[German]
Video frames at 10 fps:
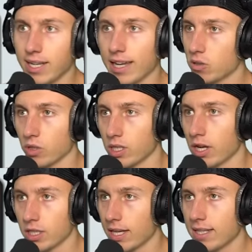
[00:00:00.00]
direkt durch.
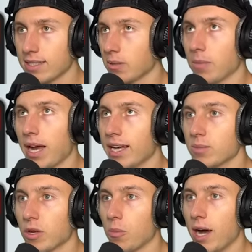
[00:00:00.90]
Statt dass ich mal
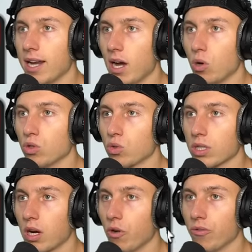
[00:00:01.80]
erstmal normale Autos
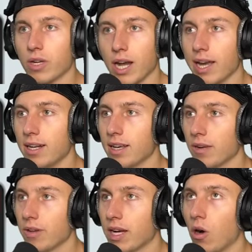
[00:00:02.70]
kaufe, nein,
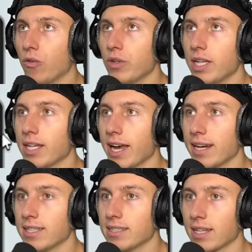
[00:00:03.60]
wir kaufen hier
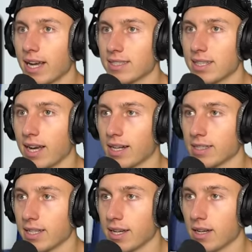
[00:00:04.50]
direkt diese ganz
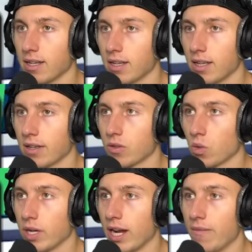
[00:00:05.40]
kranken Dinger.
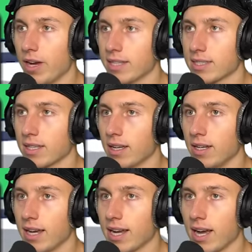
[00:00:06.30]
So, den haben wir jetzt in
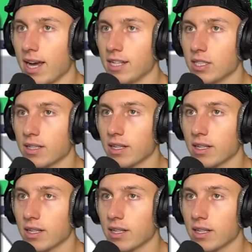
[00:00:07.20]
der Garage